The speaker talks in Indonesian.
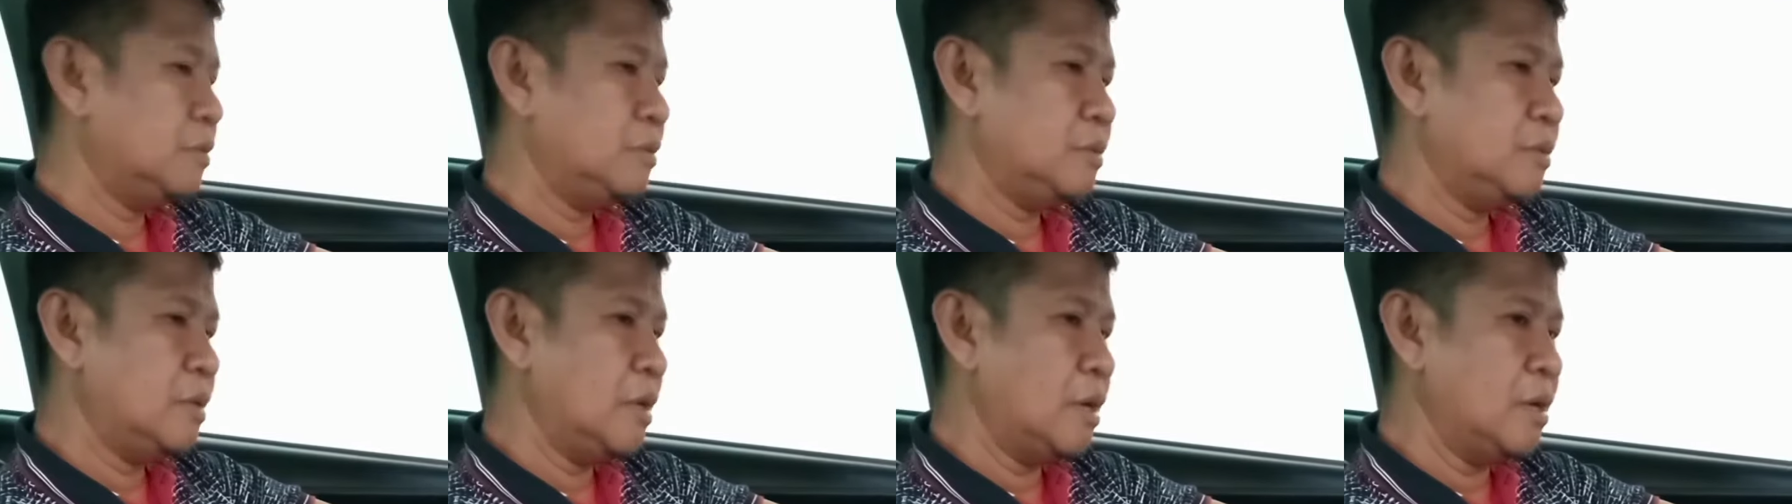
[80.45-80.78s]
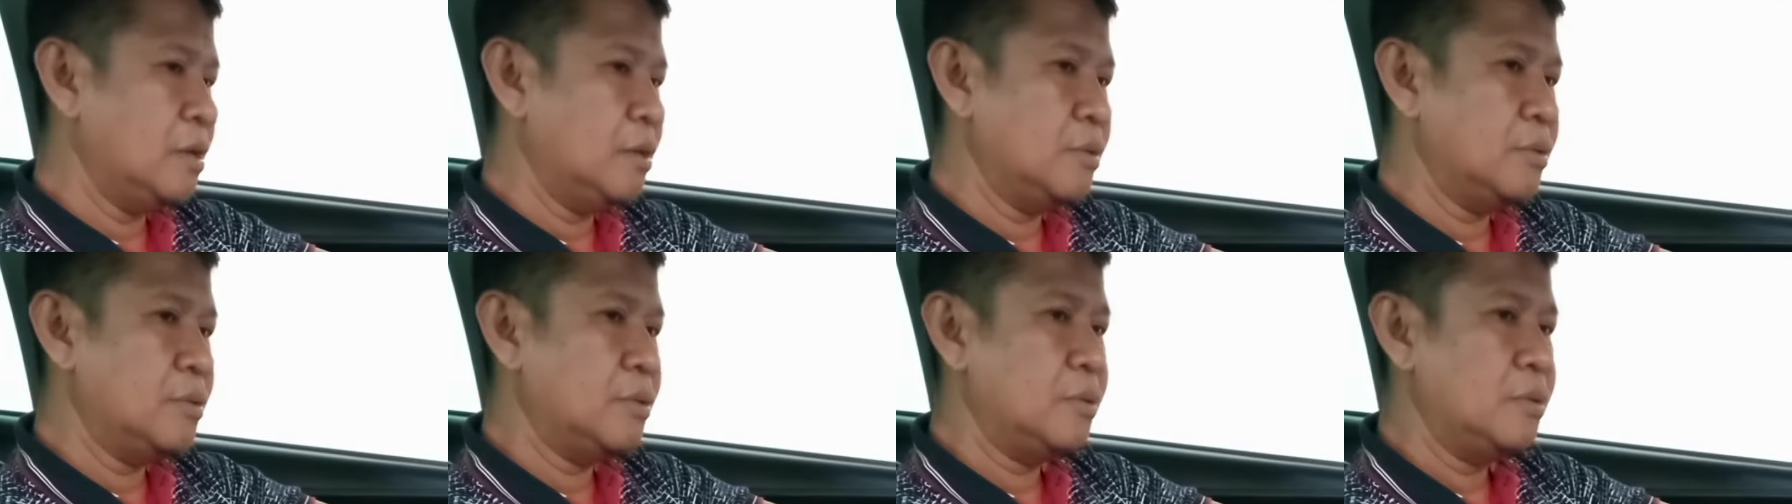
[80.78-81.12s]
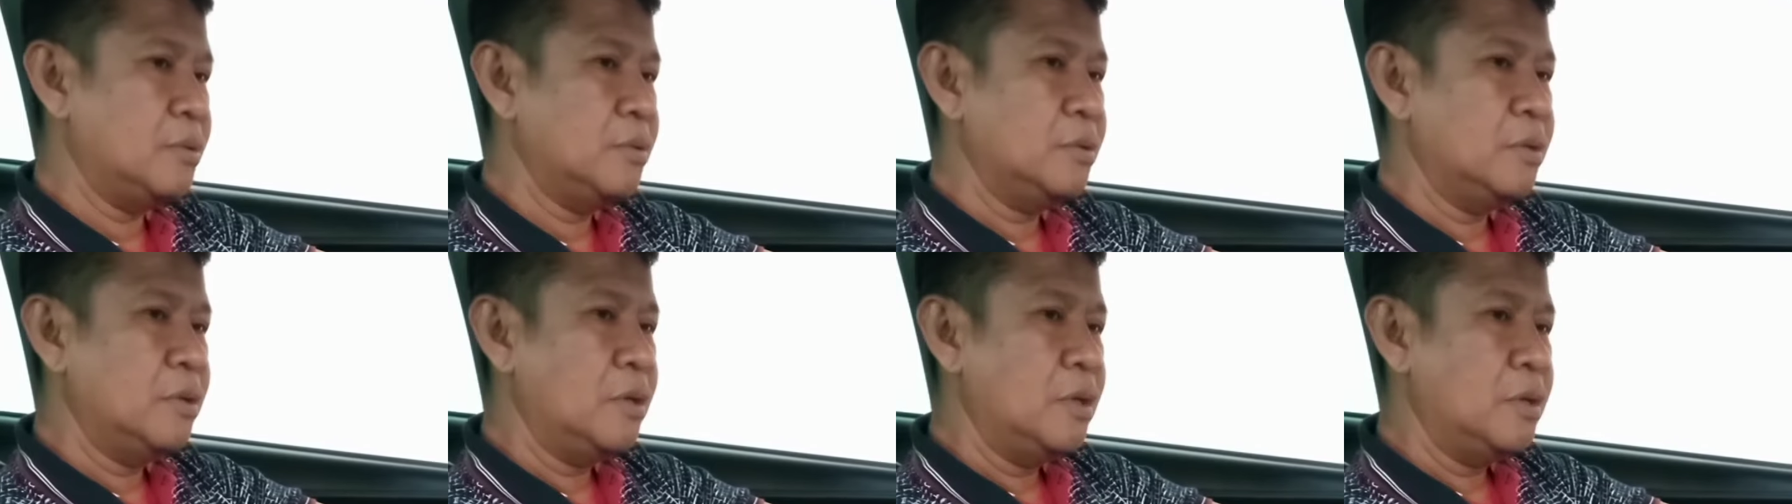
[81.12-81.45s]
ya itu
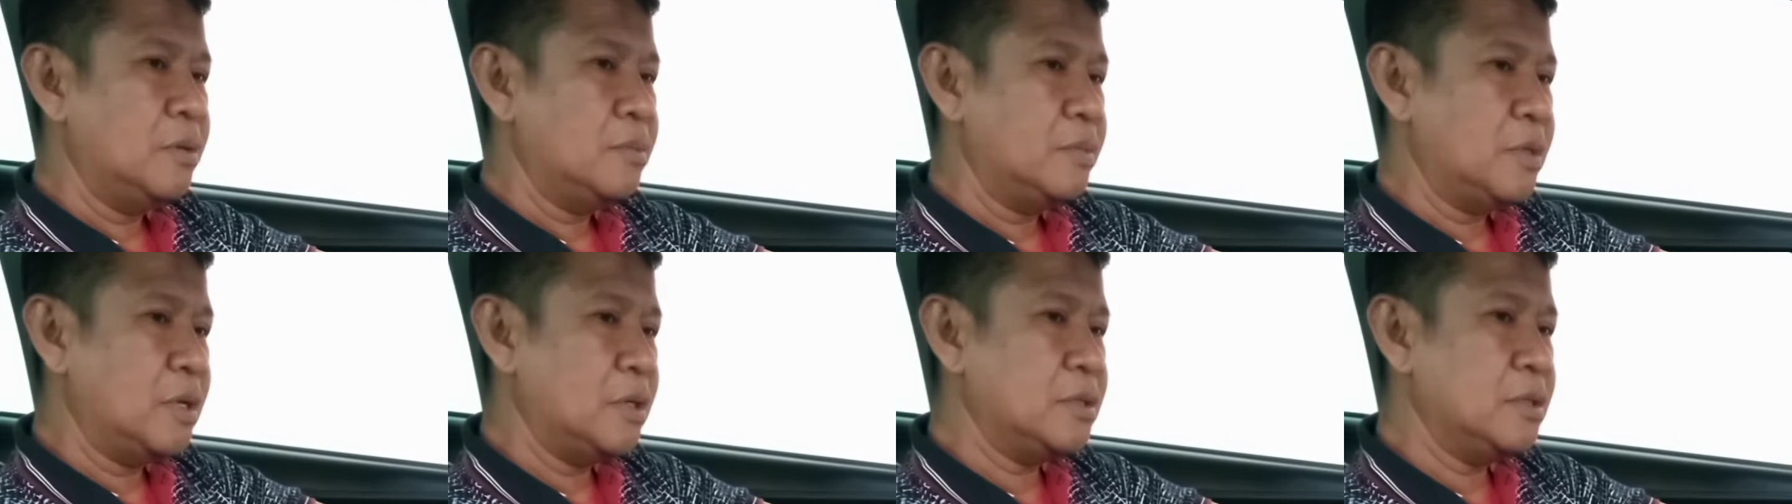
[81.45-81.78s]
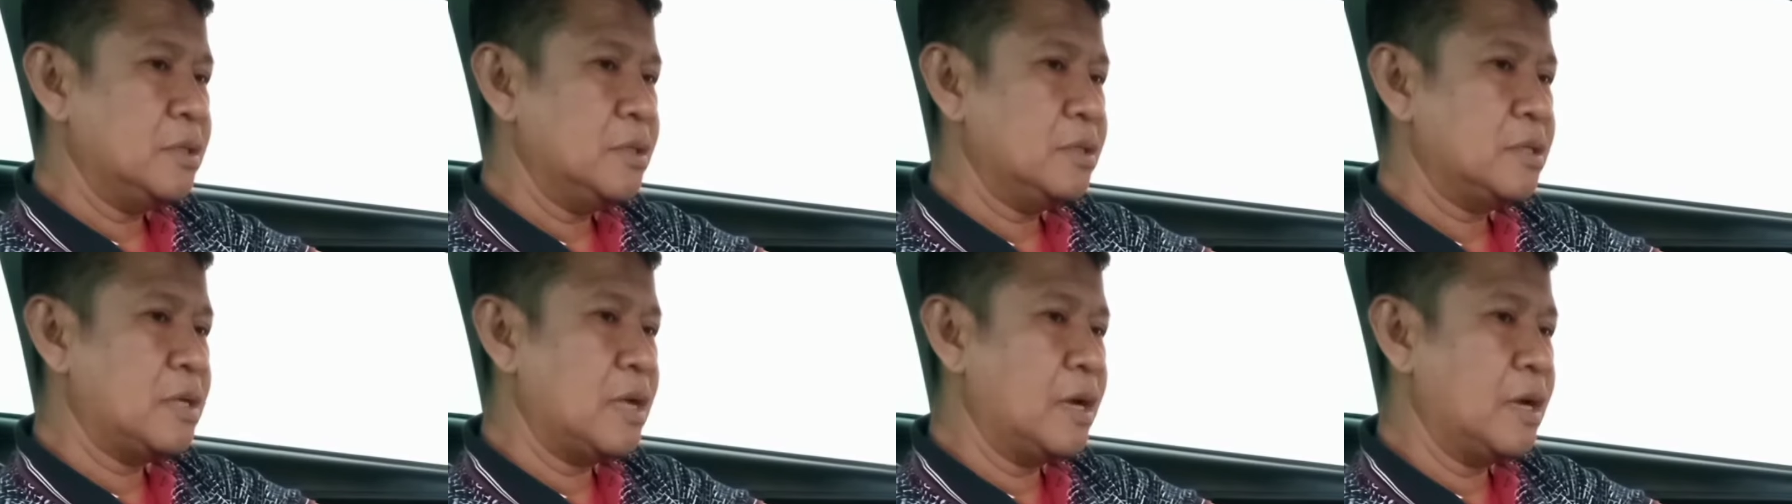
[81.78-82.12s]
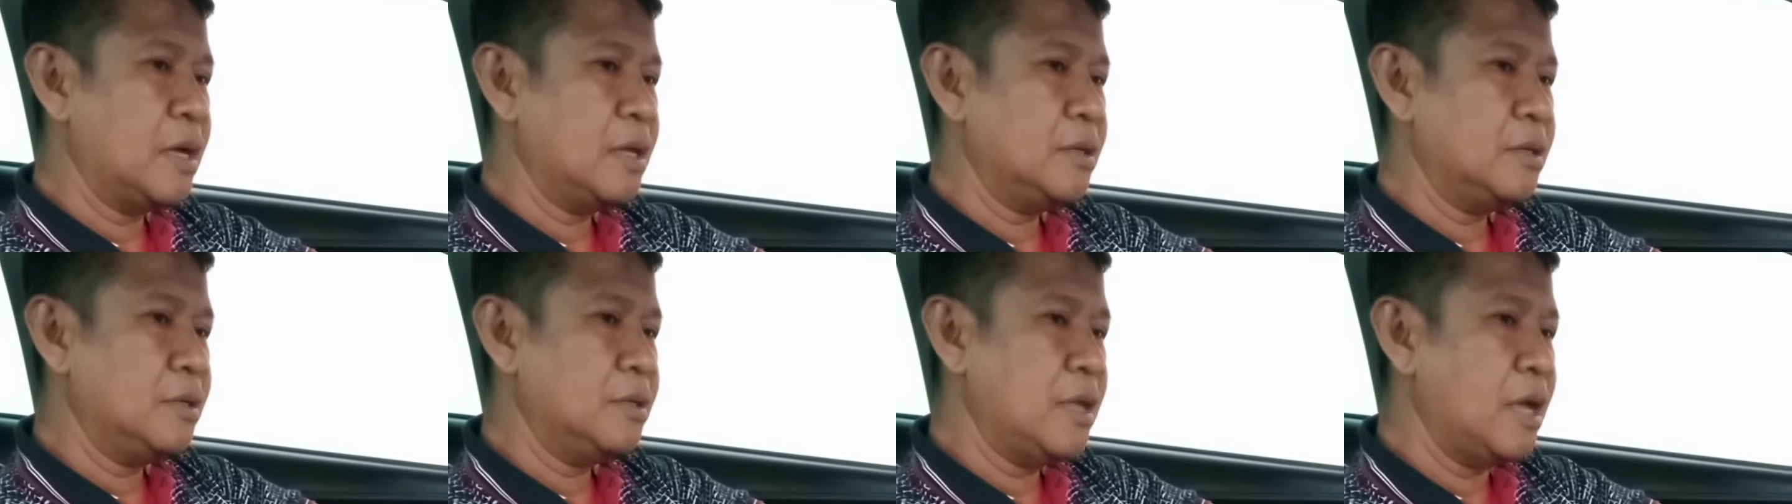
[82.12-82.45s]
masih
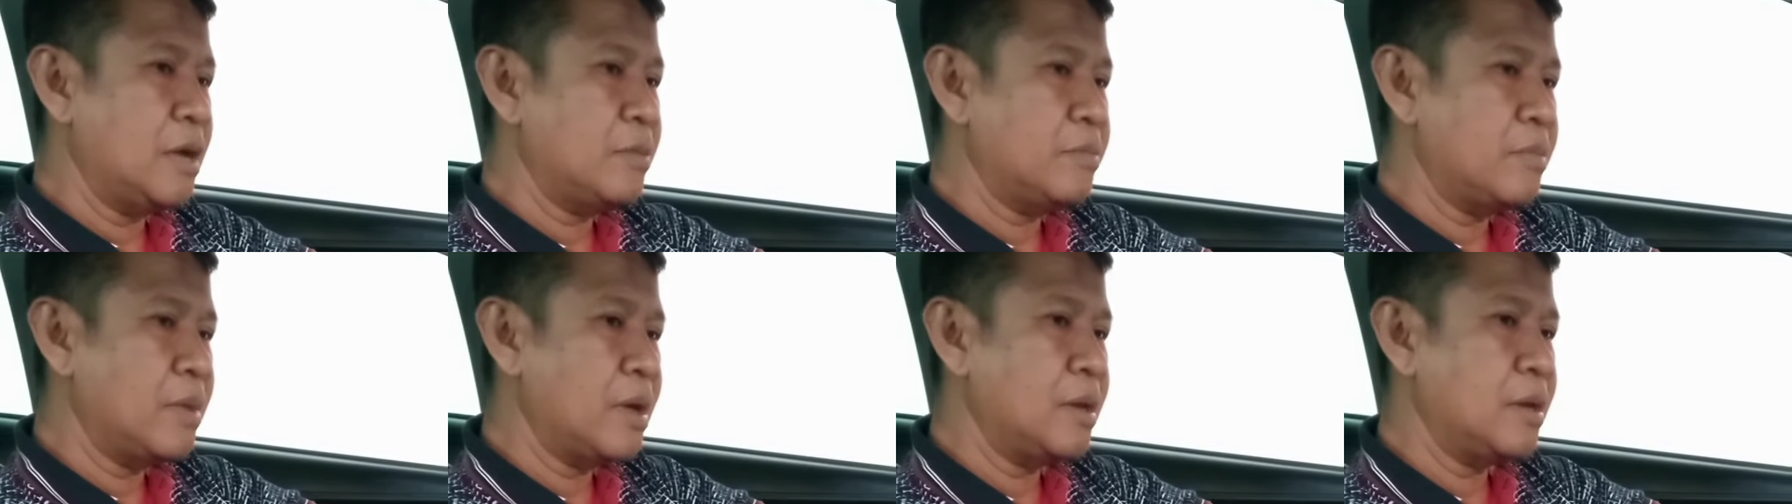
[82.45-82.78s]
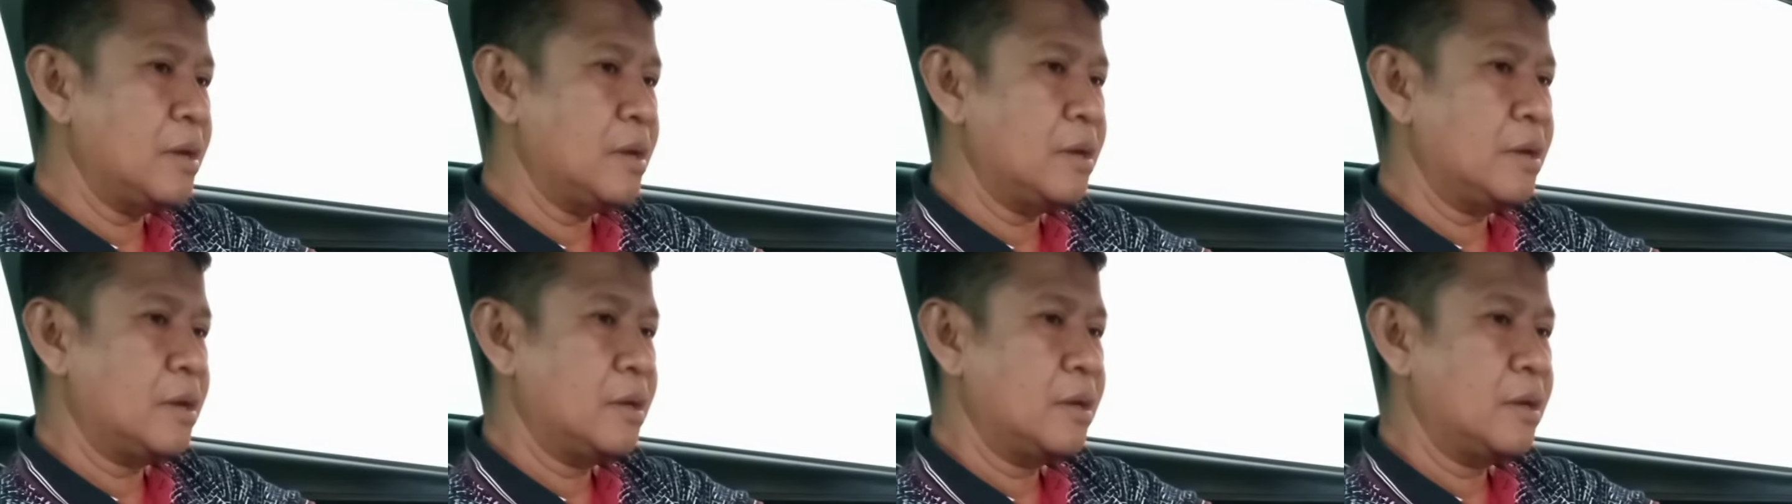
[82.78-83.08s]
sangat nyaman